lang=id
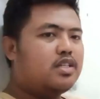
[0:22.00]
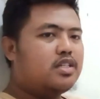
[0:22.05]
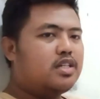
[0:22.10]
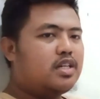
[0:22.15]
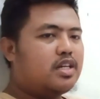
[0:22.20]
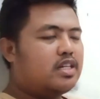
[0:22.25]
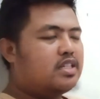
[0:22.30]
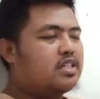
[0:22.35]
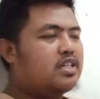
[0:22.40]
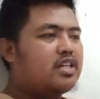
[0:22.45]

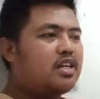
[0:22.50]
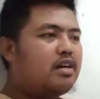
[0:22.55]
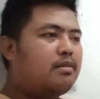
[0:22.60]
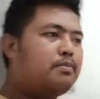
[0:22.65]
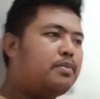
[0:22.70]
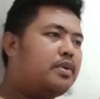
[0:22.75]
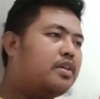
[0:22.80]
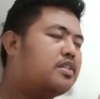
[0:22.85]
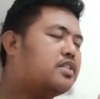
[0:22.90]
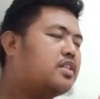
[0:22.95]
Caranya
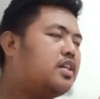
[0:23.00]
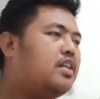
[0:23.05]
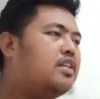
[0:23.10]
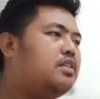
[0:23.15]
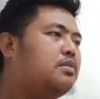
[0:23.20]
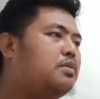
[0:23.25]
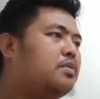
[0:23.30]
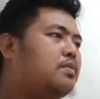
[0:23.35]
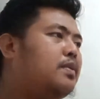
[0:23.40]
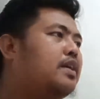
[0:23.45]
gampang
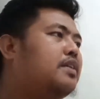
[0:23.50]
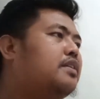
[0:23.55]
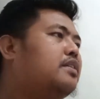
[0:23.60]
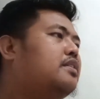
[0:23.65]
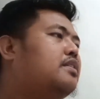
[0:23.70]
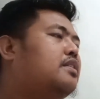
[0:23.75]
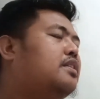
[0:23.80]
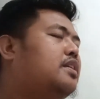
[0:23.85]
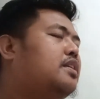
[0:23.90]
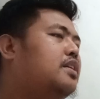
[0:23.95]
sekali
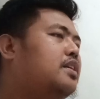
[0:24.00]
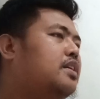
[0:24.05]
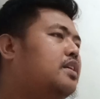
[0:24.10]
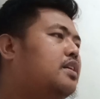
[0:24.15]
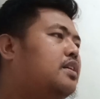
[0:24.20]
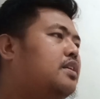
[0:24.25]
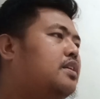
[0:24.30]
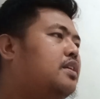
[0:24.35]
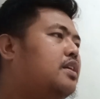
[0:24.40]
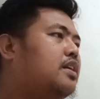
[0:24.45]
teman-teman.
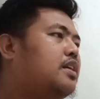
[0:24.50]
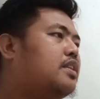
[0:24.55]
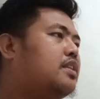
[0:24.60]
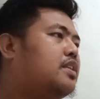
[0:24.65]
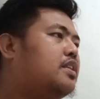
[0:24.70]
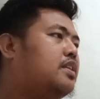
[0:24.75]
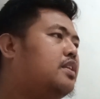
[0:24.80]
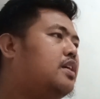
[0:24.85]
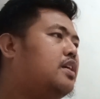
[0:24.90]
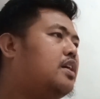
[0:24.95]
Dia
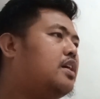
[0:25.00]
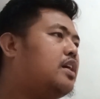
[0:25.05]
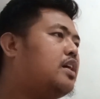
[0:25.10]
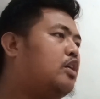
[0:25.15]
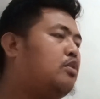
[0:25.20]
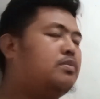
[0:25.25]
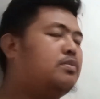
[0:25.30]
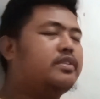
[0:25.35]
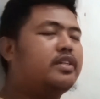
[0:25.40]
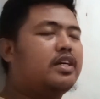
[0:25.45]
tidak
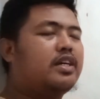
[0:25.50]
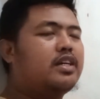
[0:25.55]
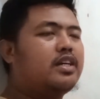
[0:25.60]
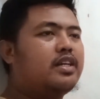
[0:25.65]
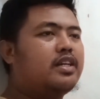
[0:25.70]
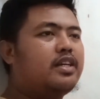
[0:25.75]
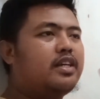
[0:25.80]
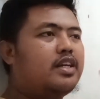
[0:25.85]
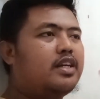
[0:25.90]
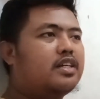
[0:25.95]
kalau misalkan
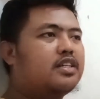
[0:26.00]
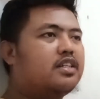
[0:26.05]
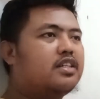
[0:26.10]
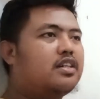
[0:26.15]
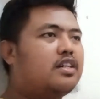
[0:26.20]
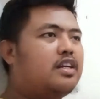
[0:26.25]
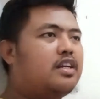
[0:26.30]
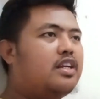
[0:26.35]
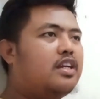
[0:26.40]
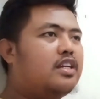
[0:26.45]
ada yang
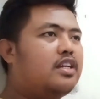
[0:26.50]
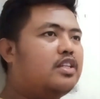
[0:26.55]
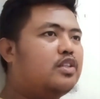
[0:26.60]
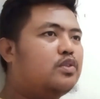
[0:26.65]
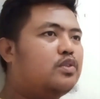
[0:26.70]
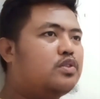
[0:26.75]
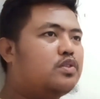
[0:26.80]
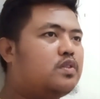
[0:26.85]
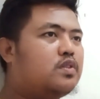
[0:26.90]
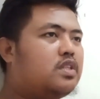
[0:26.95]
kalian
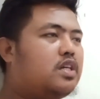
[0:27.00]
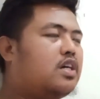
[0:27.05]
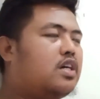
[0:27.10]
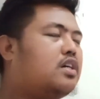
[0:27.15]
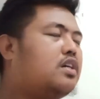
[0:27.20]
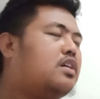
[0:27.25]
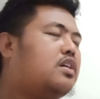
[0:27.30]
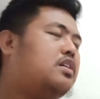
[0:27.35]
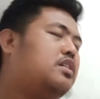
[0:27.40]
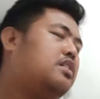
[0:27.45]
itu
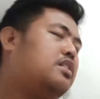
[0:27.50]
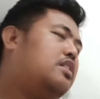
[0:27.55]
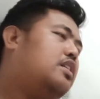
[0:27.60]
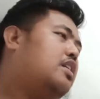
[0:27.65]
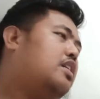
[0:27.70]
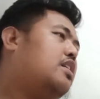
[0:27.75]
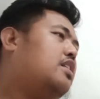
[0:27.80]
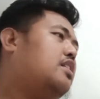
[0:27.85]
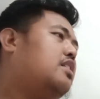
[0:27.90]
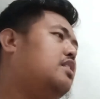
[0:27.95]
stuck
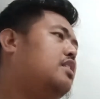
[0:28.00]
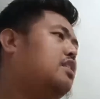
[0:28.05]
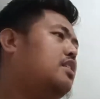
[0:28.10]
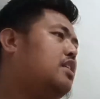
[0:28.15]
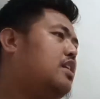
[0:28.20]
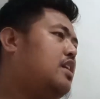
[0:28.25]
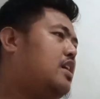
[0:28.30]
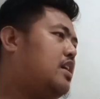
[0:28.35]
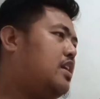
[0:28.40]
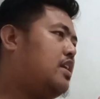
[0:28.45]
ya
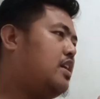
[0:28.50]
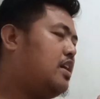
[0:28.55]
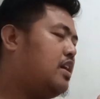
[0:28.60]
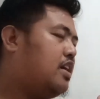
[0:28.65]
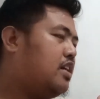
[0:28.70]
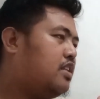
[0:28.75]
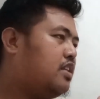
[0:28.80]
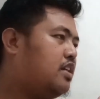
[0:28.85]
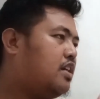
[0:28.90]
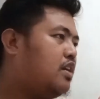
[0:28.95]

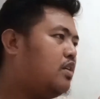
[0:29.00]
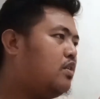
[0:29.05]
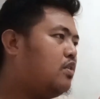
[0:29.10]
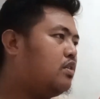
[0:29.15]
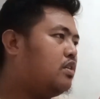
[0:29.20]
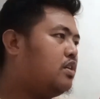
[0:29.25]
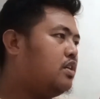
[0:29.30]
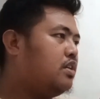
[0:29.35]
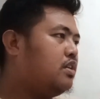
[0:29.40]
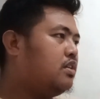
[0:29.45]
ada yang ketika
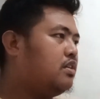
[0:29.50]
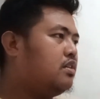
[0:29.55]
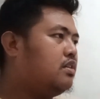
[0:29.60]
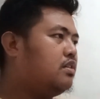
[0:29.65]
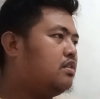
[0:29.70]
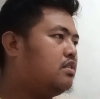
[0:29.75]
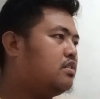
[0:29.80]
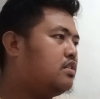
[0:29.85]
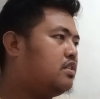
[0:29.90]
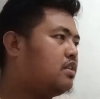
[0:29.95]

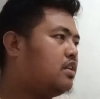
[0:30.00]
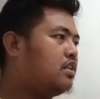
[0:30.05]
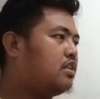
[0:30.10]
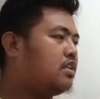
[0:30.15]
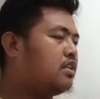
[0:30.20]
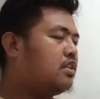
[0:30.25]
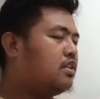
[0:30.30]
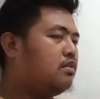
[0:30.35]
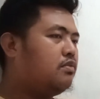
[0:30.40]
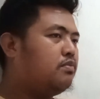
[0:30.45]
logging
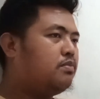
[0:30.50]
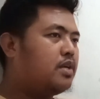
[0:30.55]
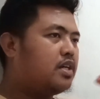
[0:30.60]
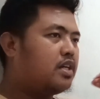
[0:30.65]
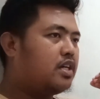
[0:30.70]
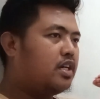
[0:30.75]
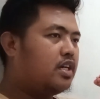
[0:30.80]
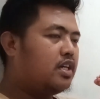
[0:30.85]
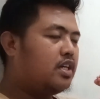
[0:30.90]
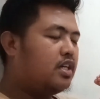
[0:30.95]
secara aktif
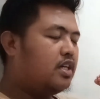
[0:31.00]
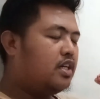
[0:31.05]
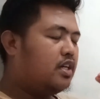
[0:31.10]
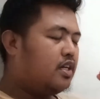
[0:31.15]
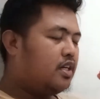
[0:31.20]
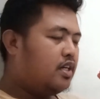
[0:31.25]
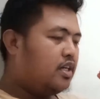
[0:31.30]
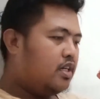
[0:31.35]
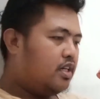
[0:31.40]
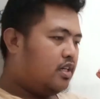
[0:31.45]
pakai
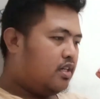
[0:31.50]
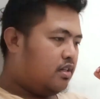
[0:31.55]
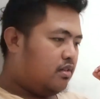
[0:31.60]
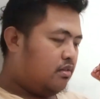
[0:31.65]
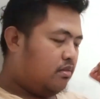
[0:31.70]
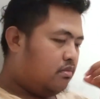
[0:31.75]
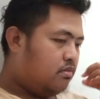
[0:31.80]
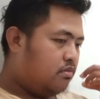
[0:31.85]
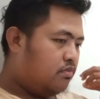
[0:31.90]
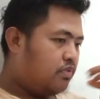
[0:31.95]

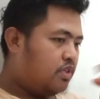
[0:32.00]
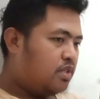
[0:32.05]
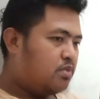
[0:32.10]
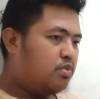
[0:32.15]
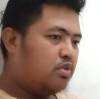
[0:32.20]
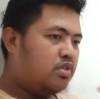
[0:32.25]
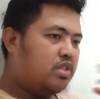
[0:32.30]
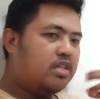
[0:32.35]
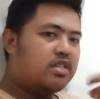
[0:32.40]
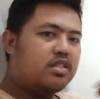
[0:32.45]

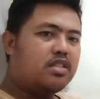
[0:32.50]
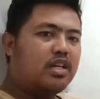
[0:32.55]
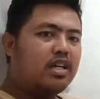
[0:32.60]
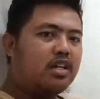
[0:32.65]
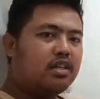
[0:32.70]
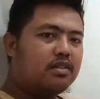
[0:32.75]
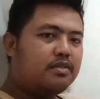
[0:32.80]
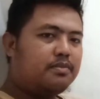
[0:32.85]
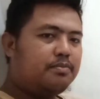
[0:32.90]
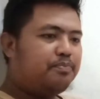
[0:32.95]
Facebooknya
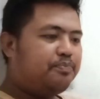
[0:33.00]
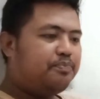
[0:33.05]
stuck